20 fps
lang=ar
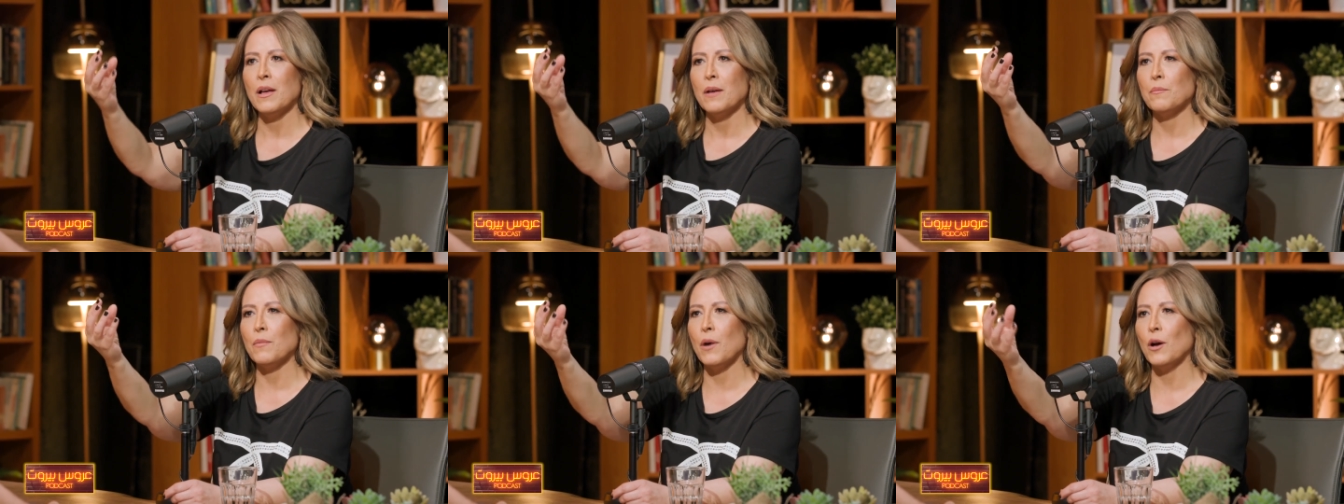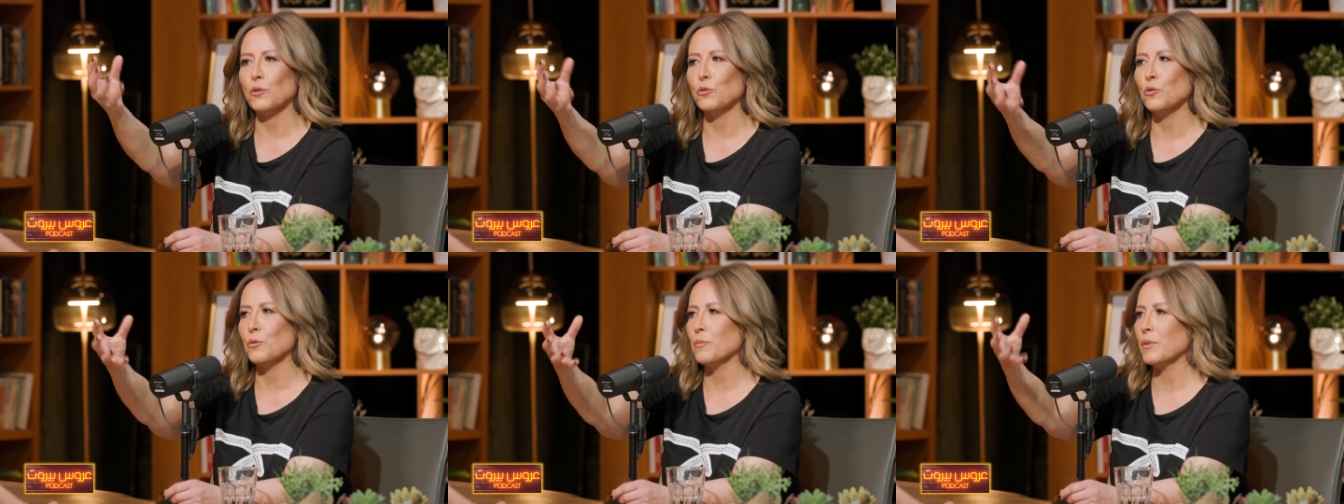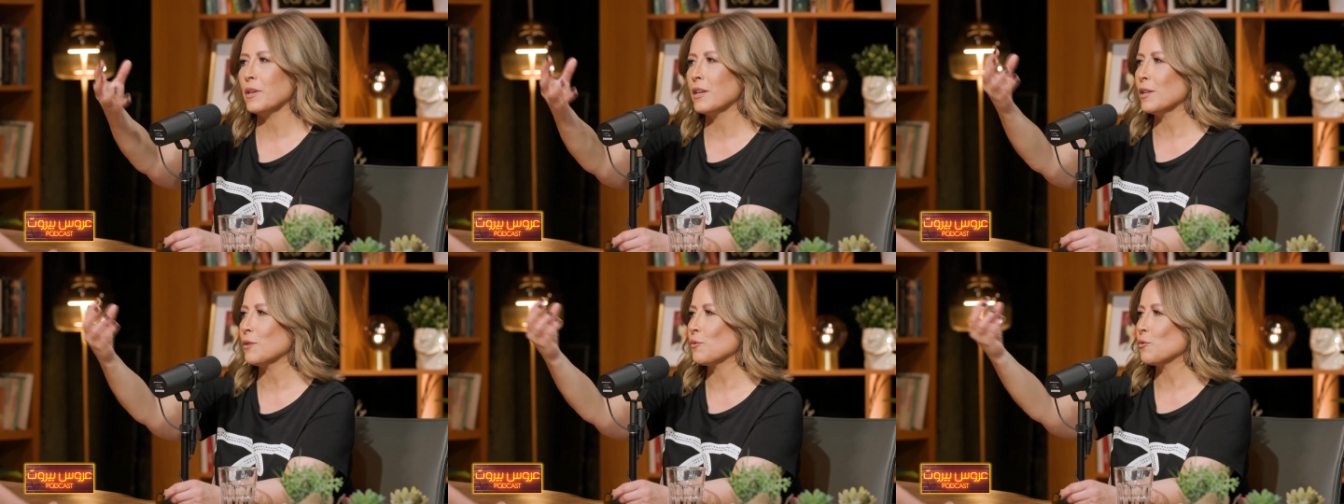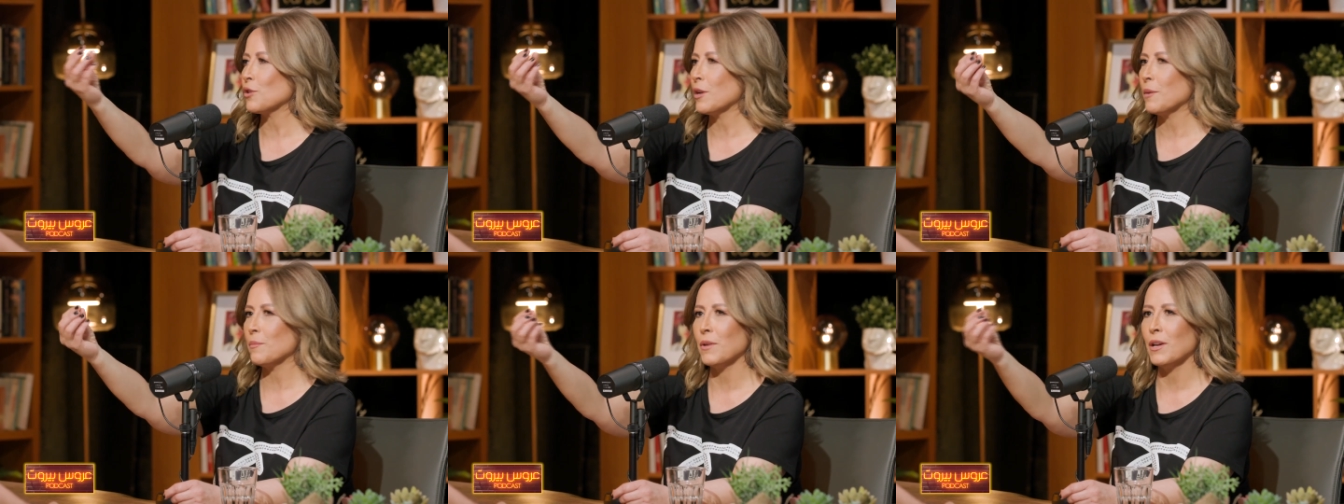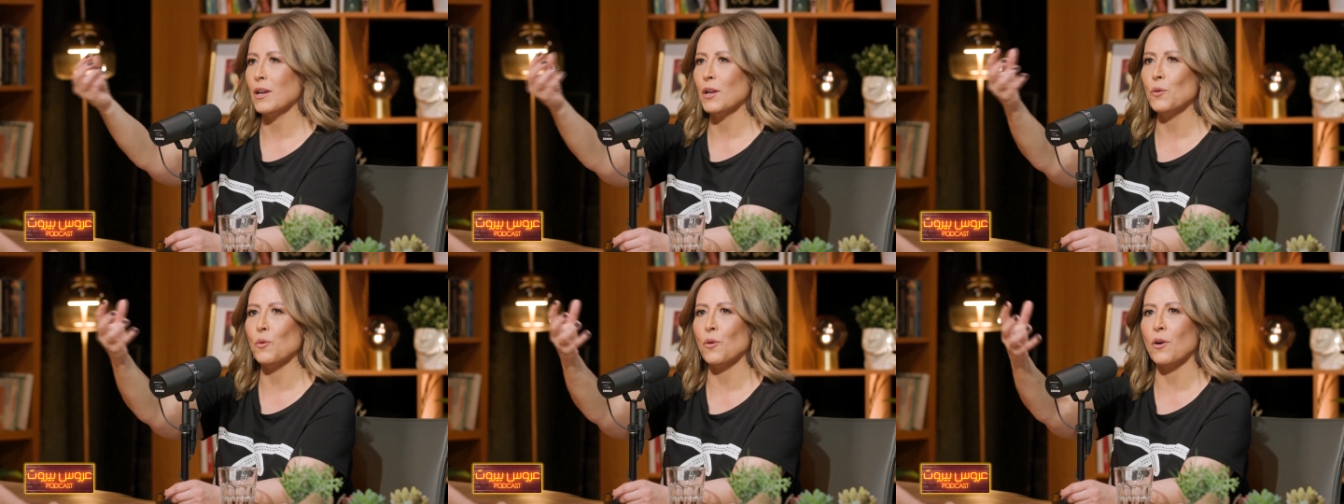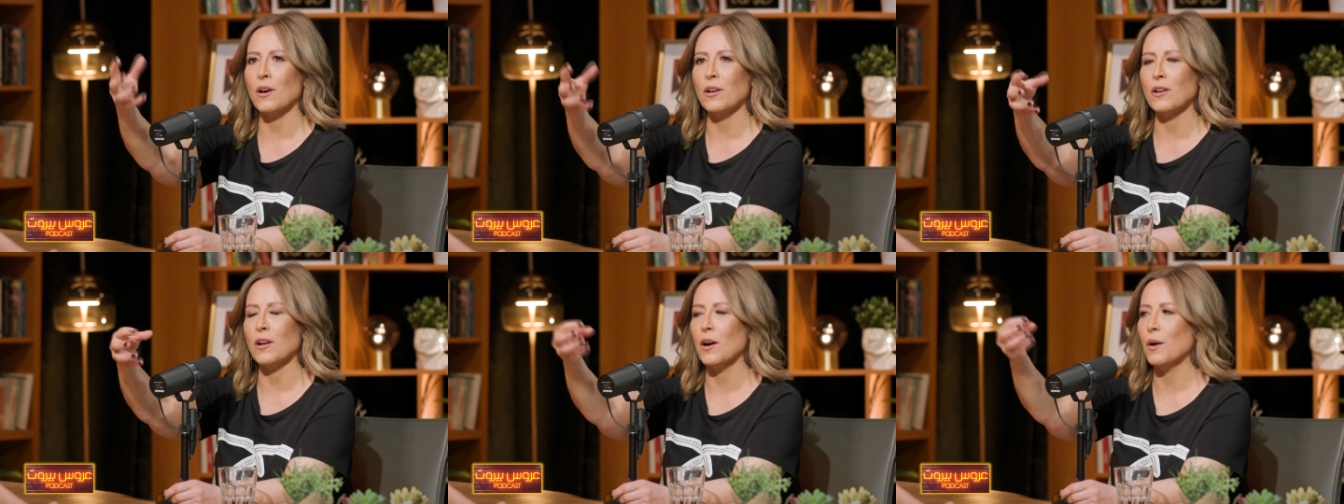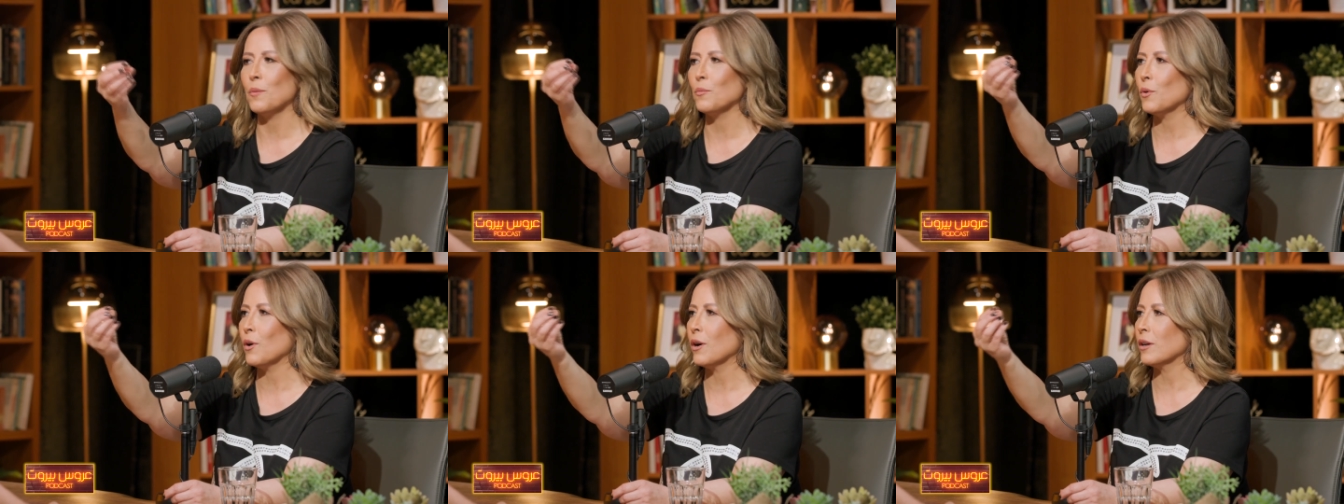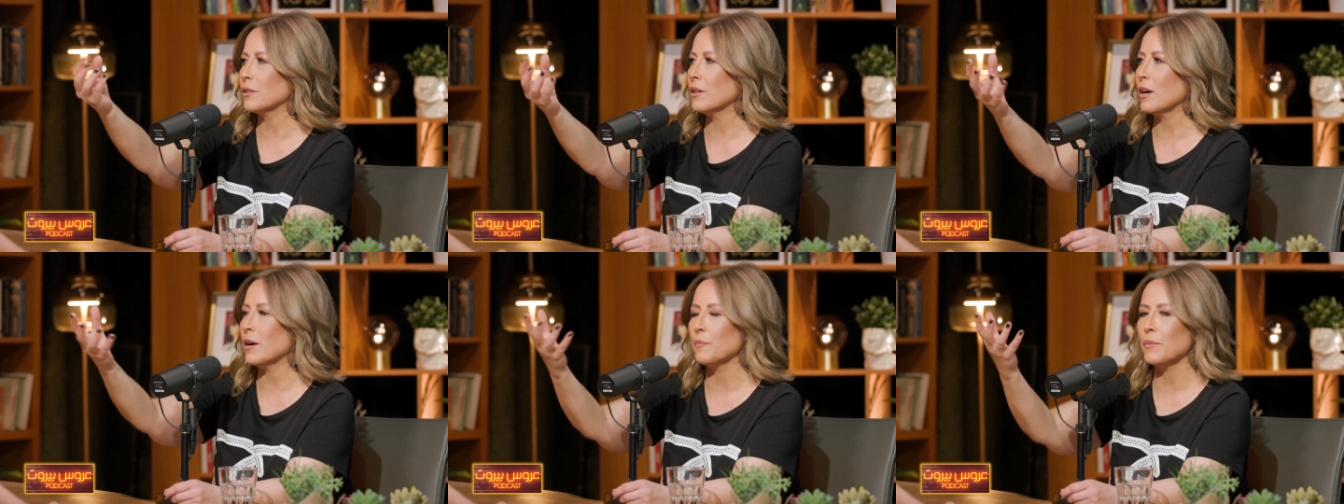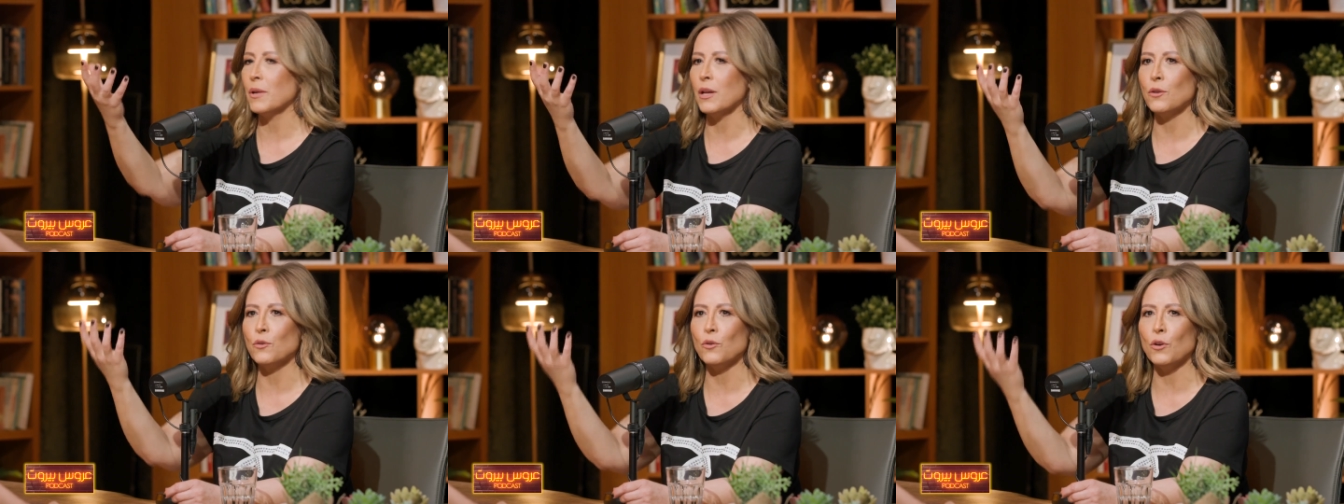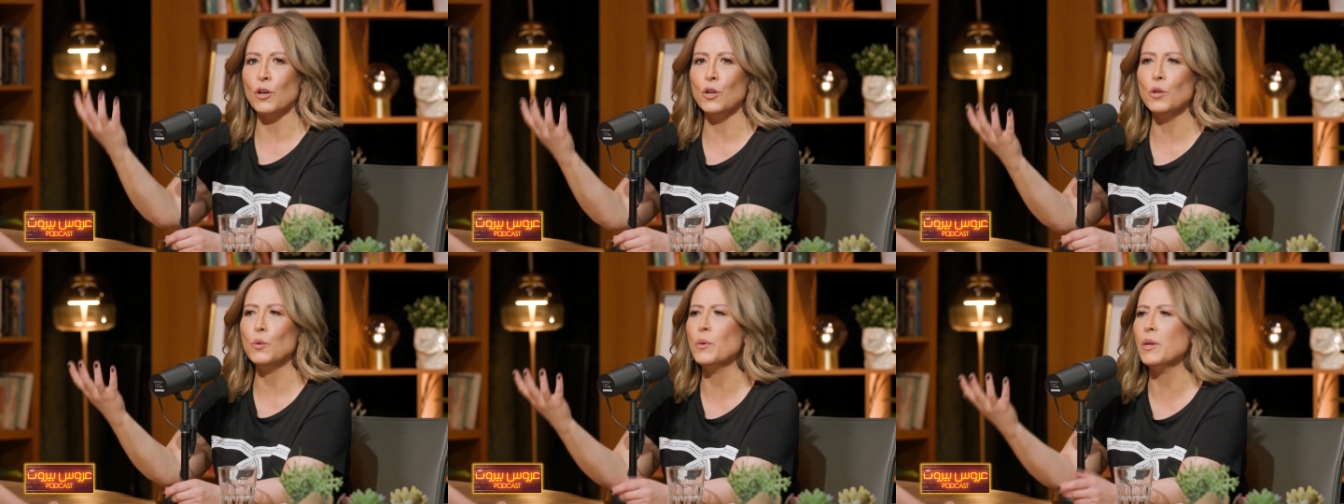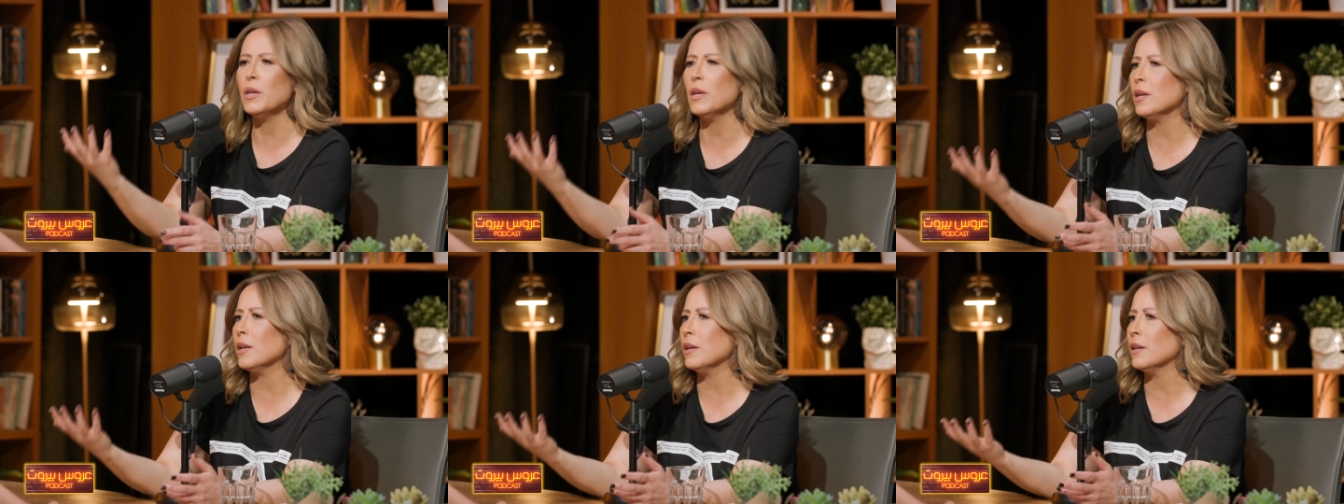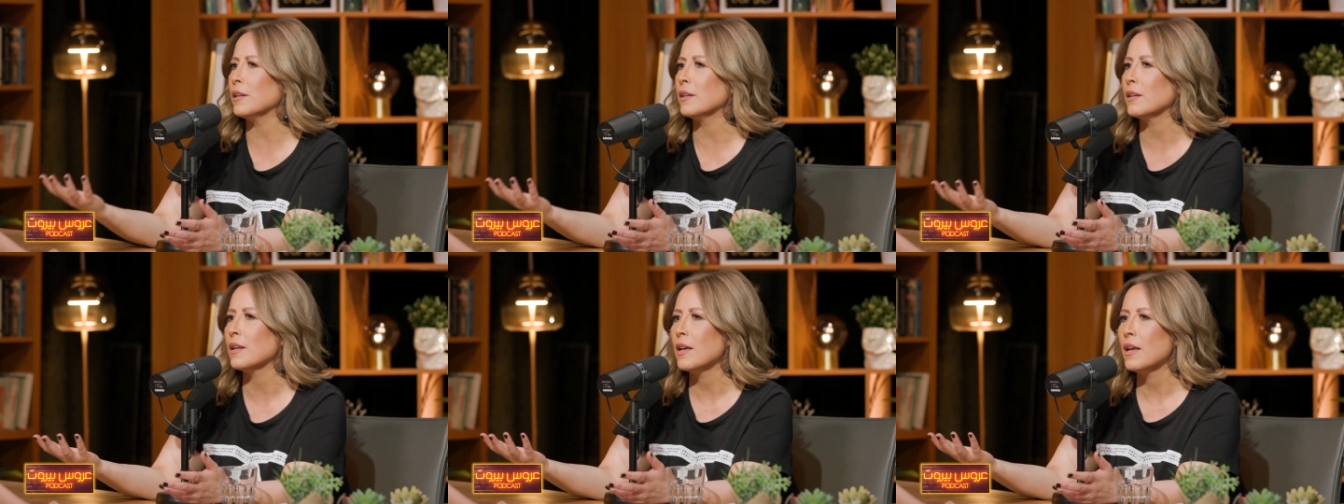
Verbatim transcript: مهضومين وجمال وغرام وهضامة انه حلوين